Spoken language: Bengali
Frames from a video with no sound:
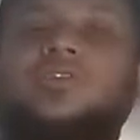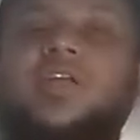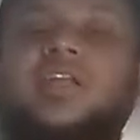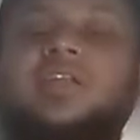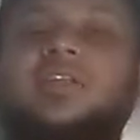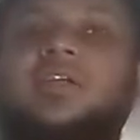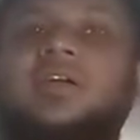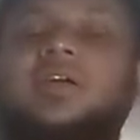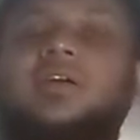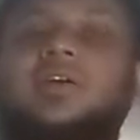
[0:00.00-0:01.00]
ধরেন
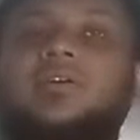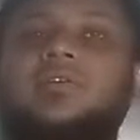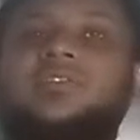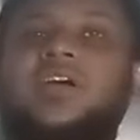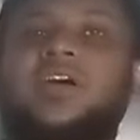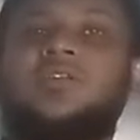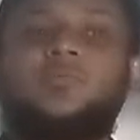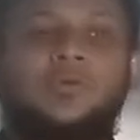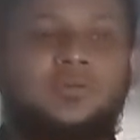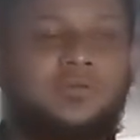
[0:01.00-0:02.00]
ওই যে
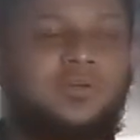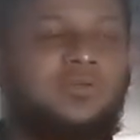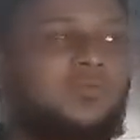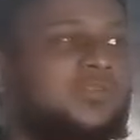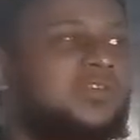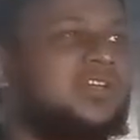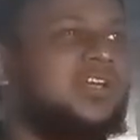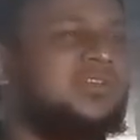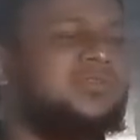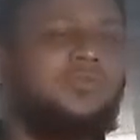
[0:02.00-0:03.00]
রোবট রোবট একটা
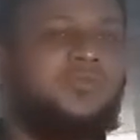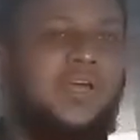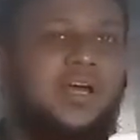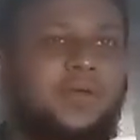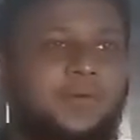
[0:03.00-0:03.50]
সোফিয়া